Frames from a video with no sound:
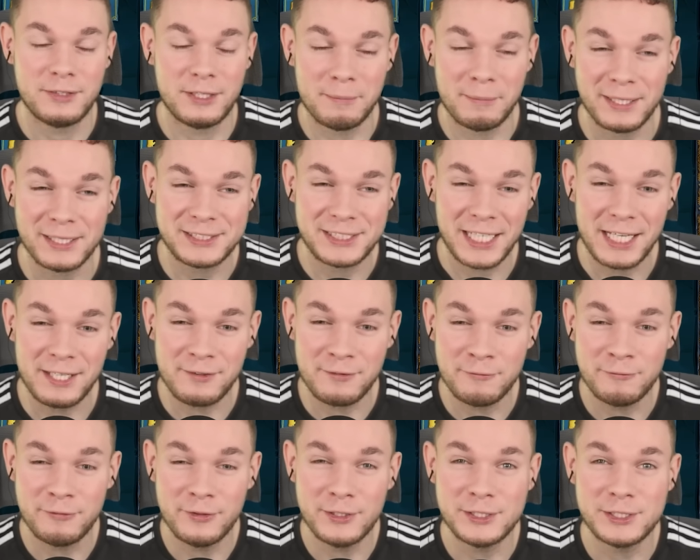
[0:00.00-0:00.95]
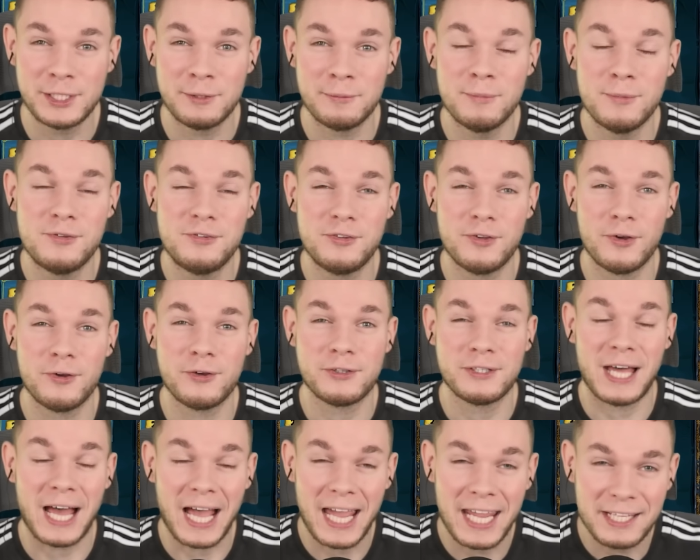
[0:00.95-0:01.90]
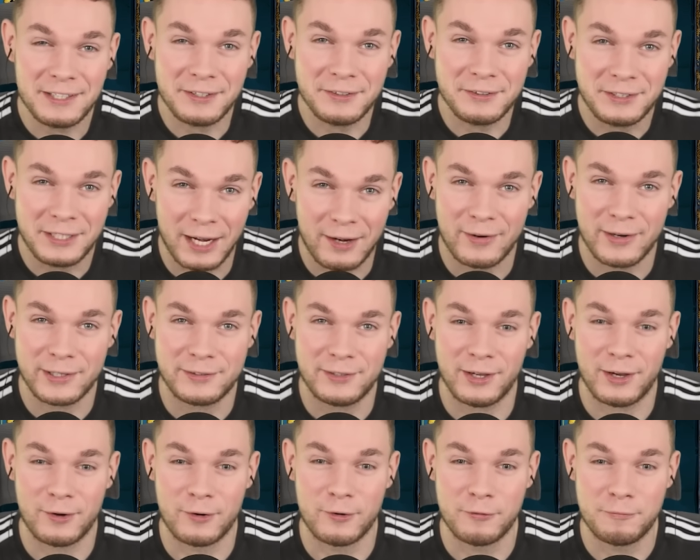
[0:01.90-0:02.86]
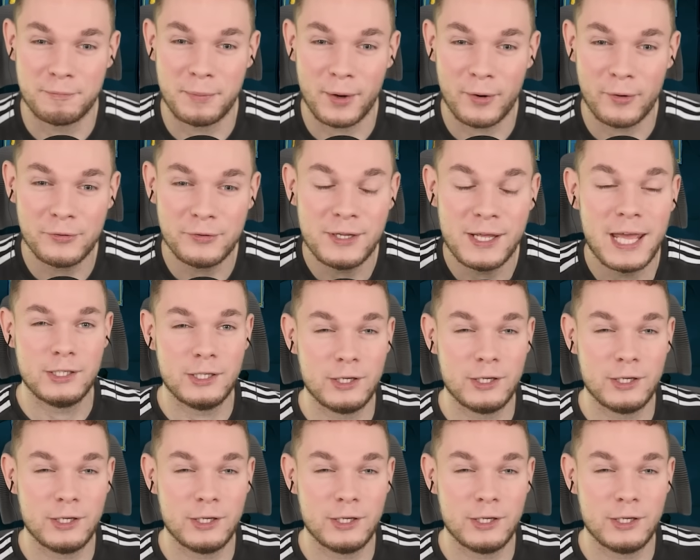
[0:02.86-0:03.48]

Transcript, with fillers: Denn bei Shakes Fidget müsst ihr euren eigenen Charakter aufbauen.